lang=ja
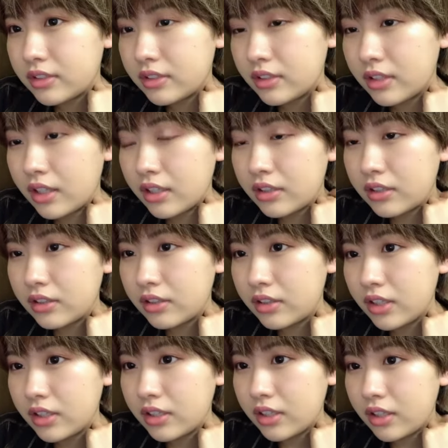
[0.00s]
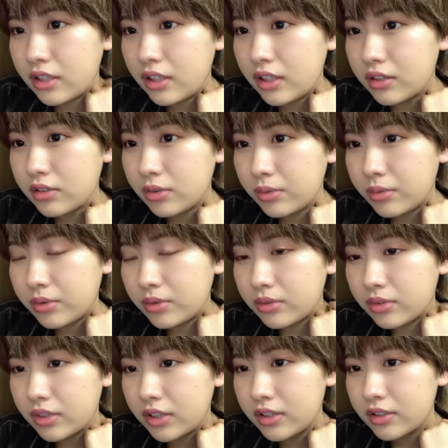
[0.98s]
なってきたらいいなと思う
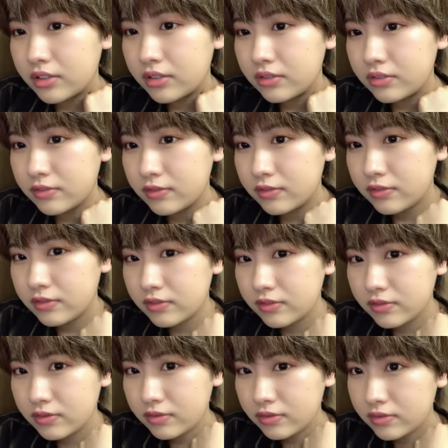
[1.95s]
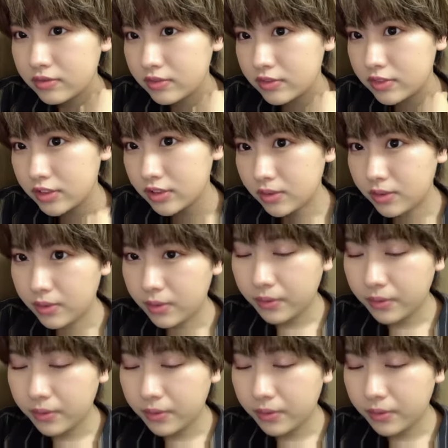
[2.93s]
のでそう